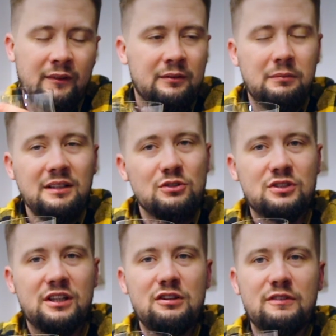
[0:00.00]
Ma coś
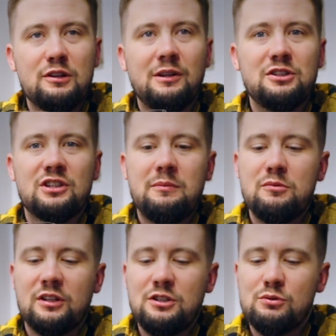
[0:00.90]
takiego w aromacie, co ja
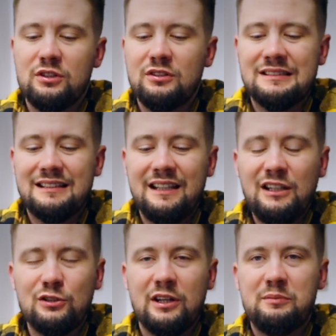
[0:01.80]
bym określił, że
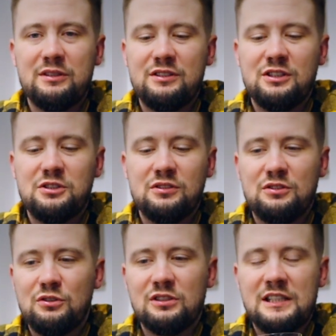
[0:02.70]
lekko jakby gdzieś
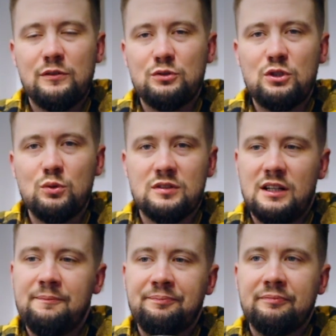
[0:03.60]
dostawał
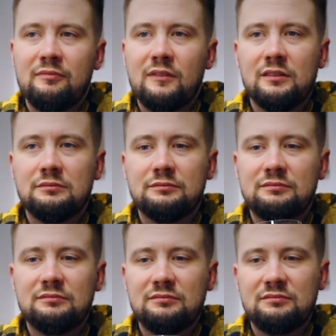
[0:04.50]
dzikusa.
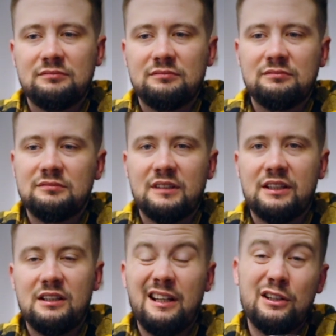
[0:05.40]
Mm,
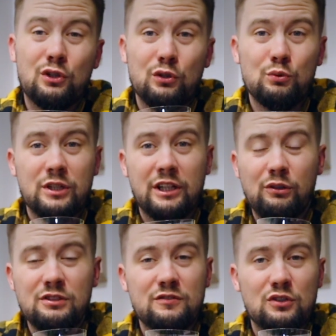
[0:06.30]
taki lekko
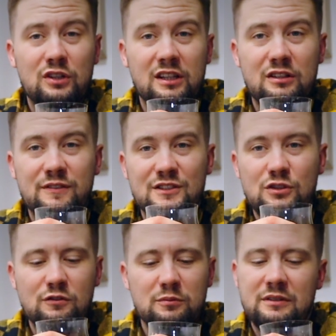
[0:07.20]
uciekający w stronę
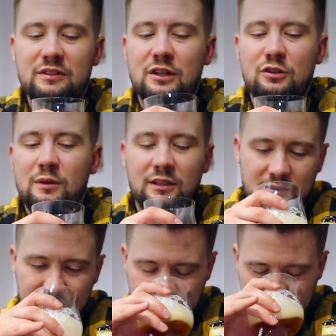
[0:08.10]
kwaskową nawet aromat.